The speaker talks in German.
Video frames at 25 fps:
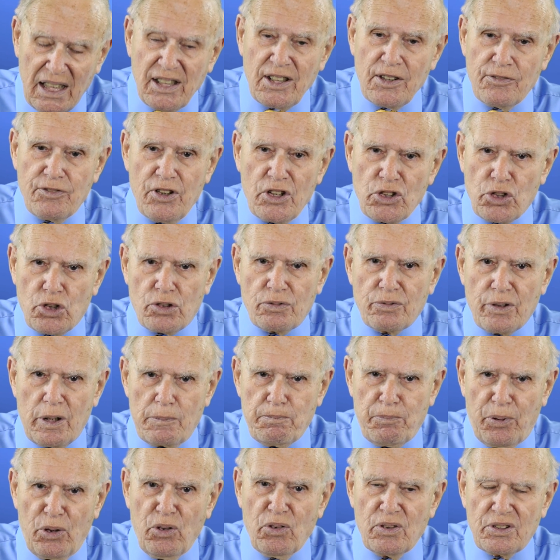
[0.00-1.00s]
hat dennoch
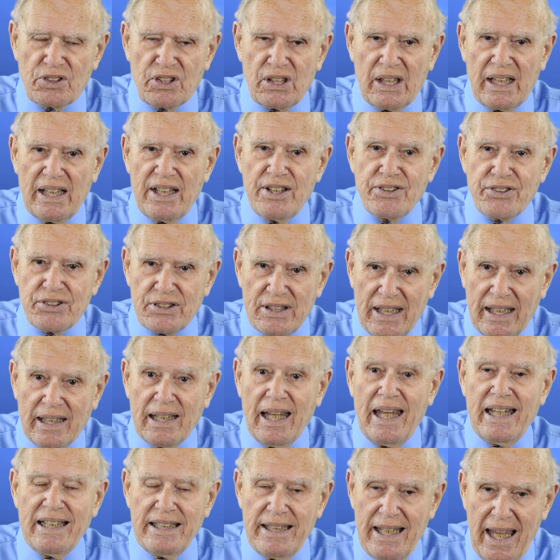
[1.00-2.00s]
der Fernsehreporter
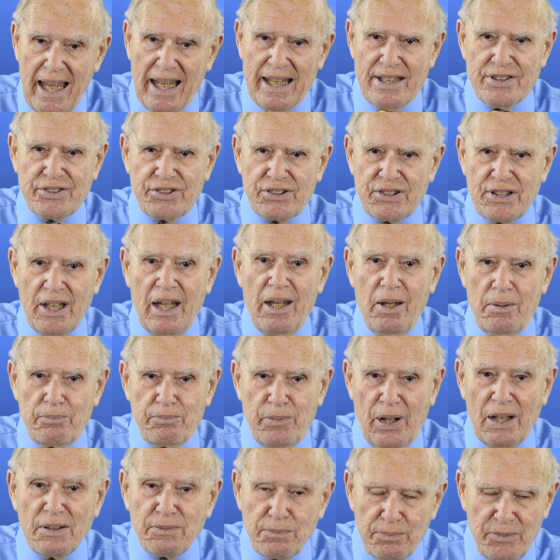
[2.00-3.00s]
gesagt,
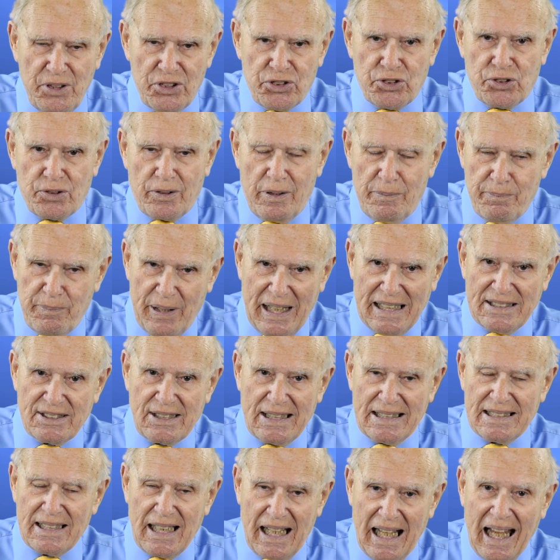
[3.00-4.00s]
ja,
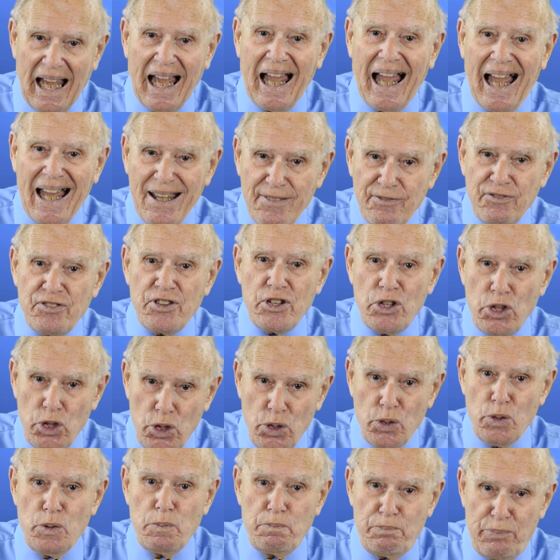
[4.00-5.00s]
aber Herr
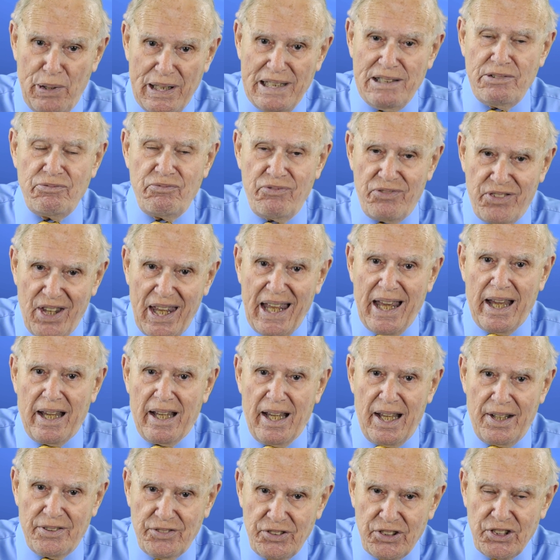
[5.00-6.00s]
Botschafter,
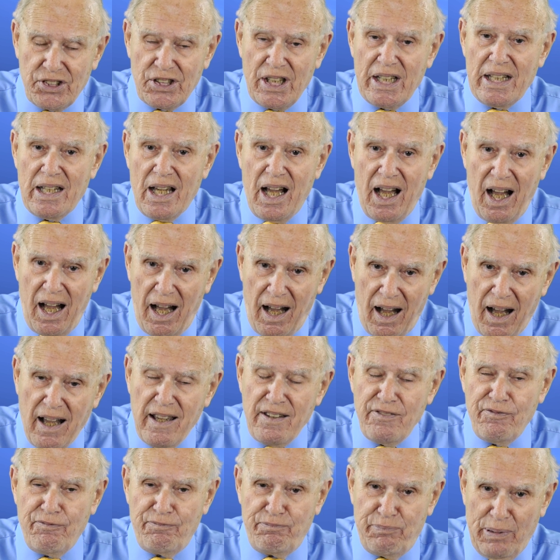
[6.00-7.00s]
waren Sie persönlich
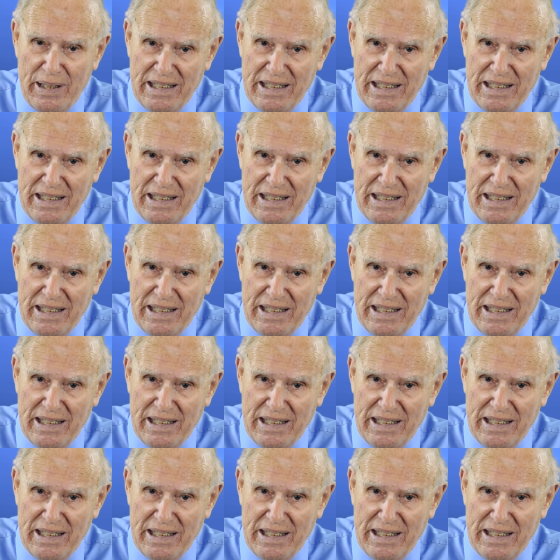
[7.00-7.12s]
dort?